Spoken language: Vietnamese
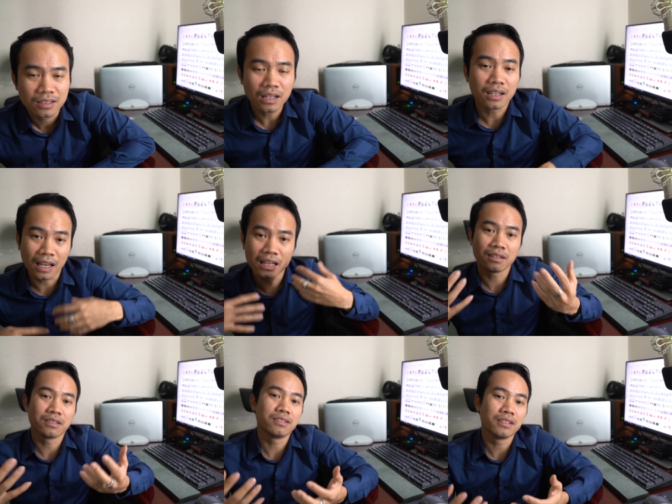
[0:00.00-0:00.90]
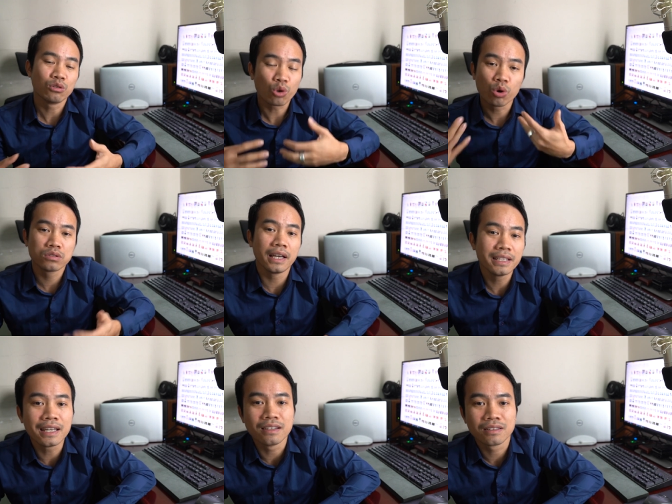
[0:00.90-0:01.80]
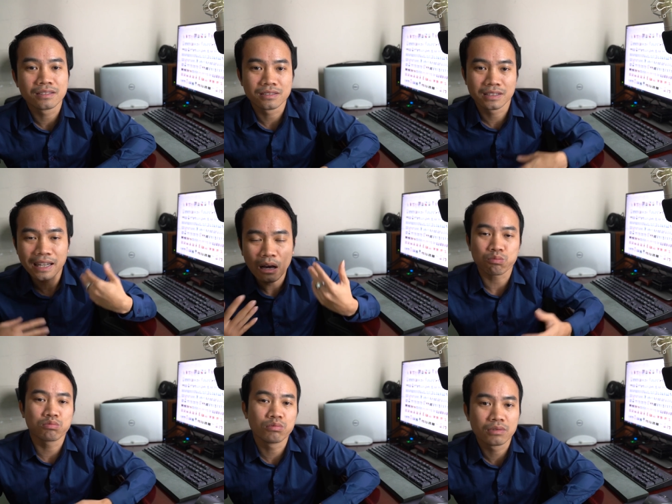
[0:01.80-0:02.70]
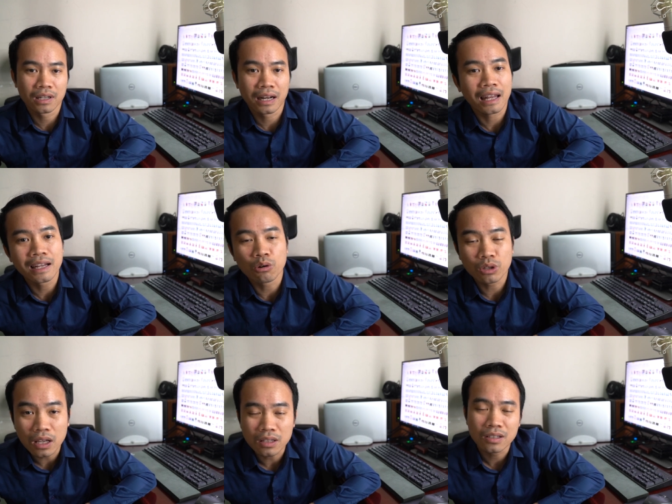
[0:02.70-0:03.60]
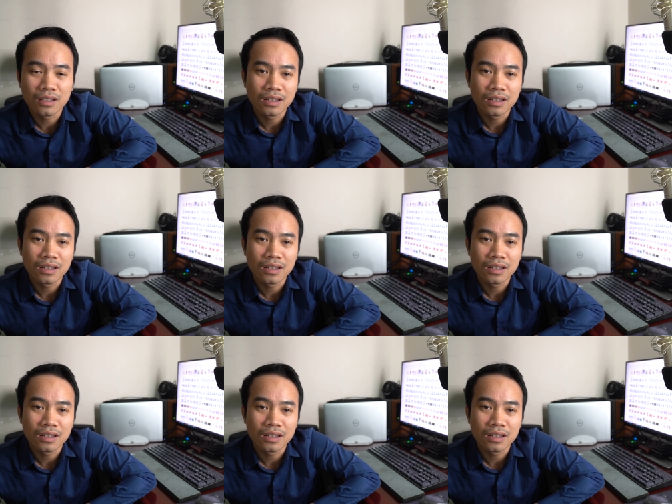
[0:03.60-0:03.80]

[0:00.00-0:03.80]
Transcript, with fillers: tức là ở đây là yếu tố dễ nhìn dễ đọc là đặt lên đầu tiên